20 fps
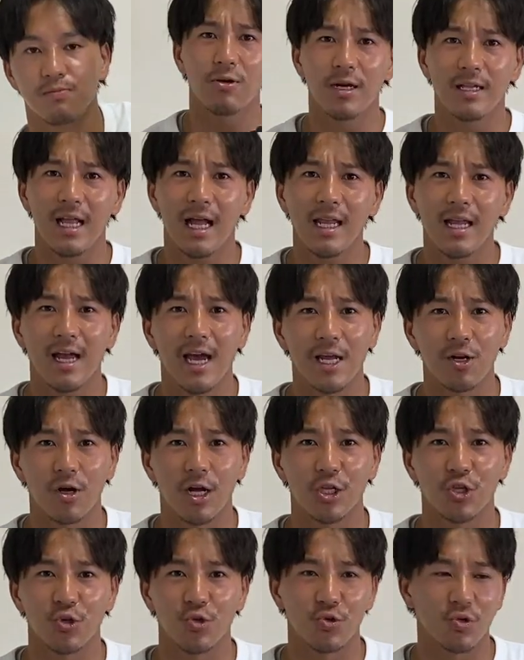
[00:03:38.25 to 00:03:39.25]
これ何がいいの
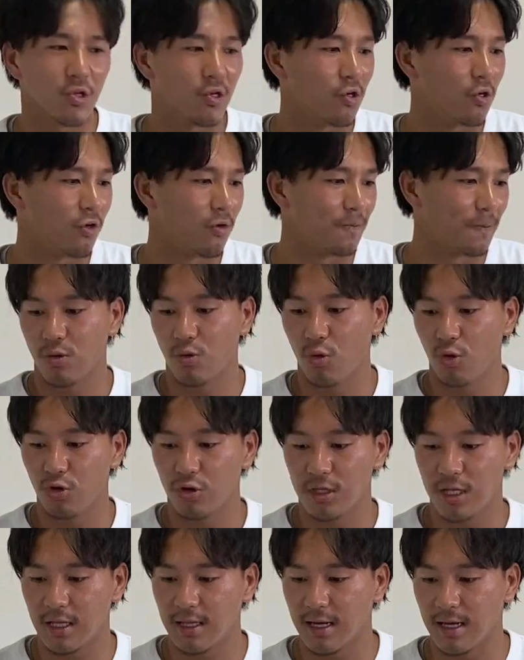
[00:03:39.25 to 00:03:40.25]
かというと、まあ、こういっ
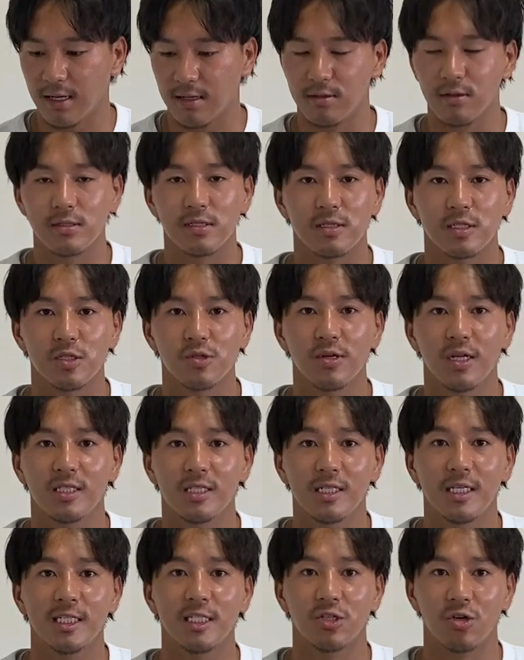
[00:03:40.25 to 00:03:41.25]
たなんか
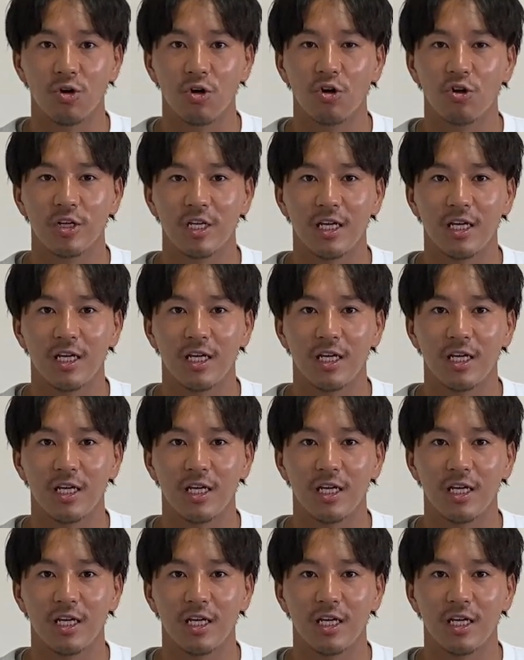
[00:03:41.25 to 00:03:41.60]
ストレッチ生地の効